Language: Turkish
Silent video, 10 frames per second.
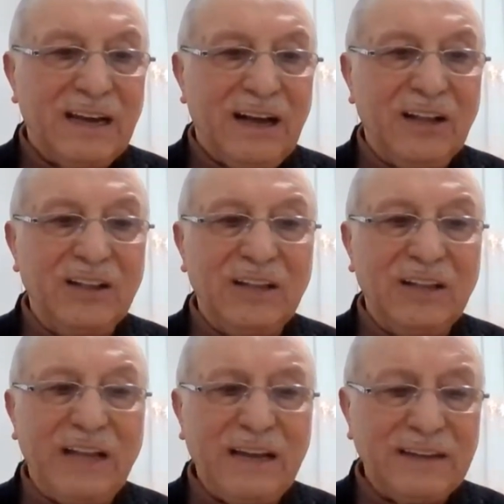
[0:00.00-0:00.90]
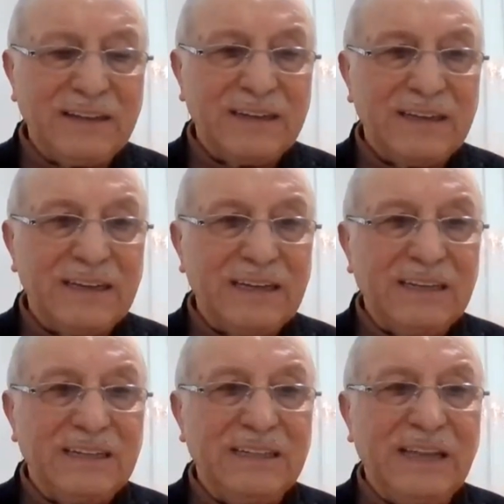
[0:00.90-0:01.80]
Allah
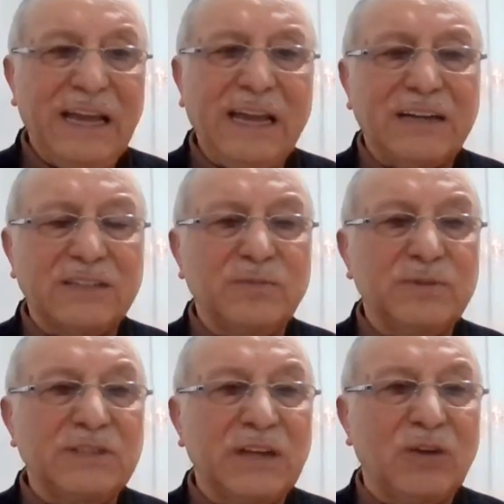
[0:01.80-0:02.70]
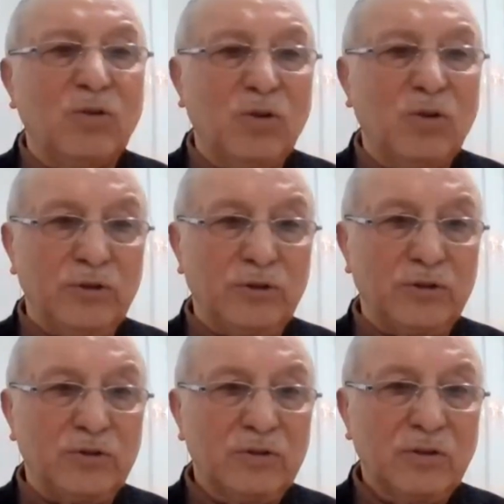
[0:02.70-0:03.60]
ne yazmışsa o oluyor.
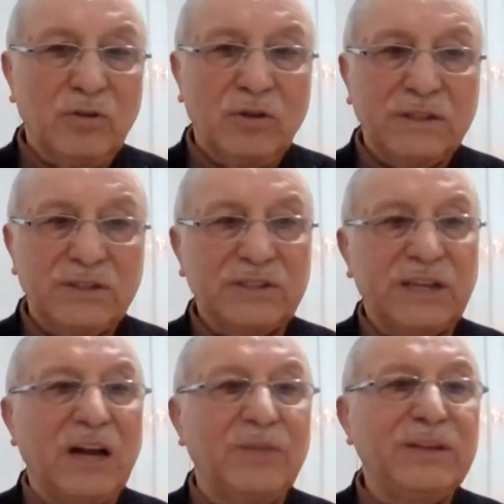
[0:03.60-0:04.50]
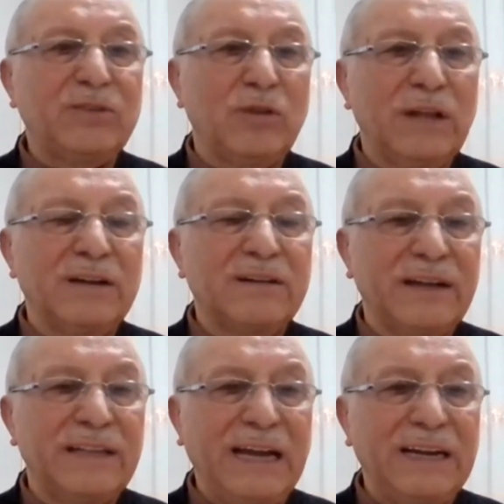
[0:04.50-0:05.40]
Sabit olan
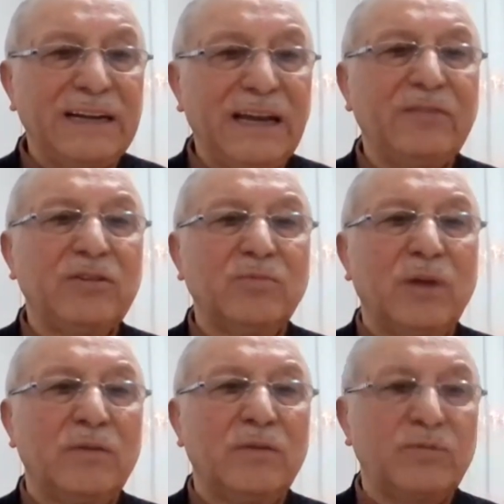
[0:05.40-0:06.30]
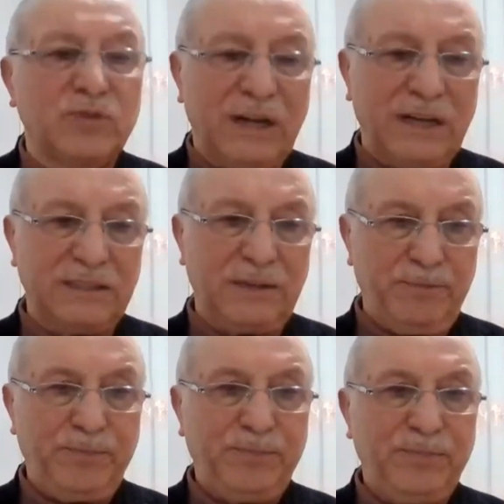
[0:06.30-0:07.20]
kader levh-i mahfuza azam.
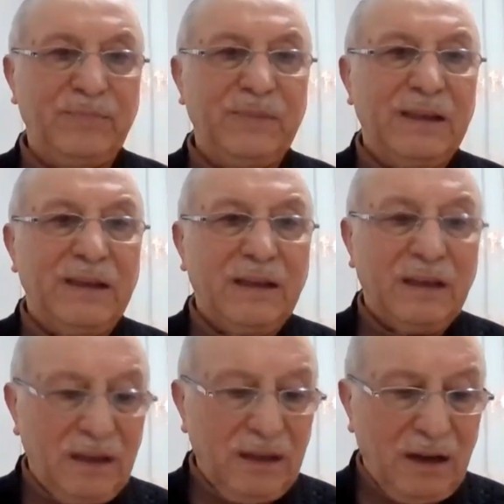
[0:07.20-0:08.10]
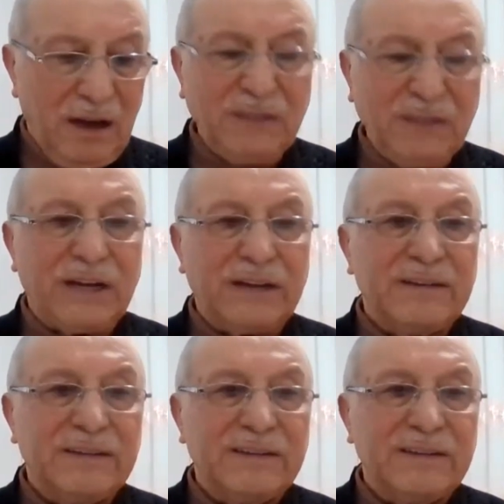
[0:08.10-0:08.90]
Ancak